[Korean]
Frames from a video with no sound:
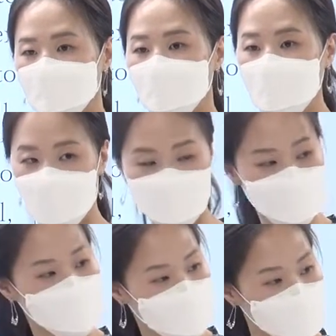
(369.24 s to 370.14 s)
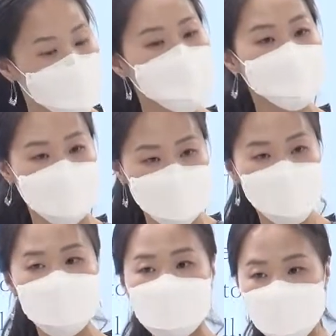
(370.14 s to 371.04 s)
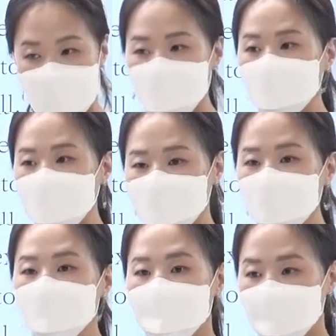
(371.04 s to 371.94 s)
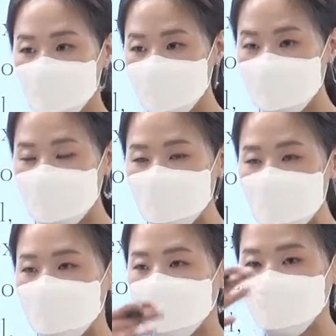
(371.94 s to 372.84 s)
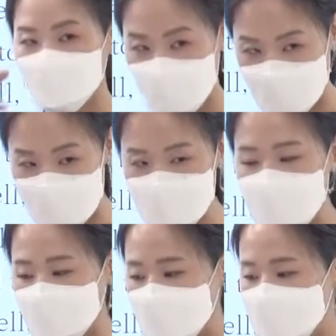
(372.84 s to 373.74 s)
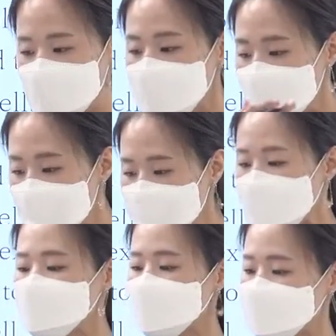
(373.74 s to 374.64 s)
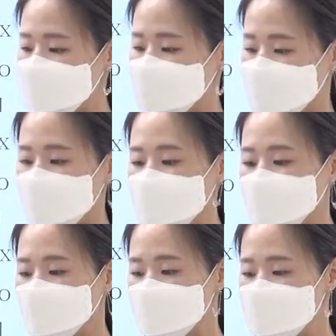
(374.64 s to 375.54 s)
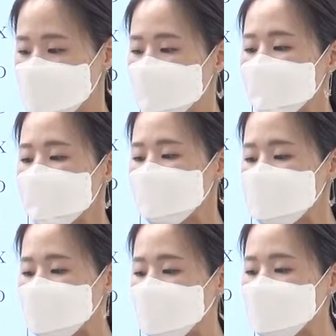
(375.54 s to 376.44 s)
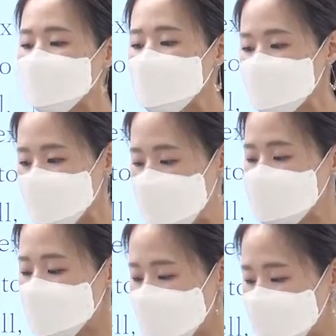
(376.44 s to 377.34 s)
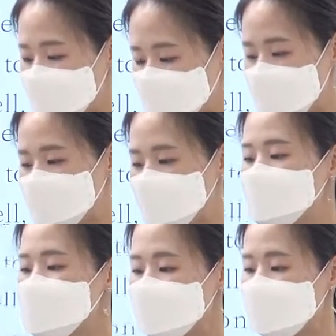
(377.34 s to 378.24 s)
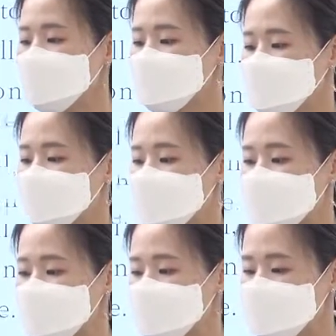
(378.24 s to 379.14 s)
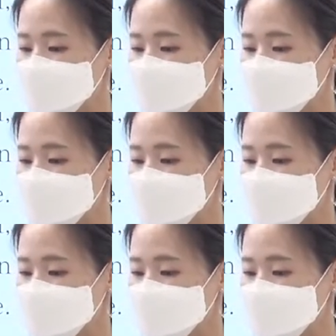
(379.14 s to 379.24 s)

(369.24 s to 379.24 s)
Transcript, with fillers: 오감 그렇죠 다섯 가지 감각으로 어떻게 음식 먹어도 되는지 안 되는지를 판별하는가가 나오겠죠. 그래서 여기까지 와서야 이제 주제 문장이 드러나게 되는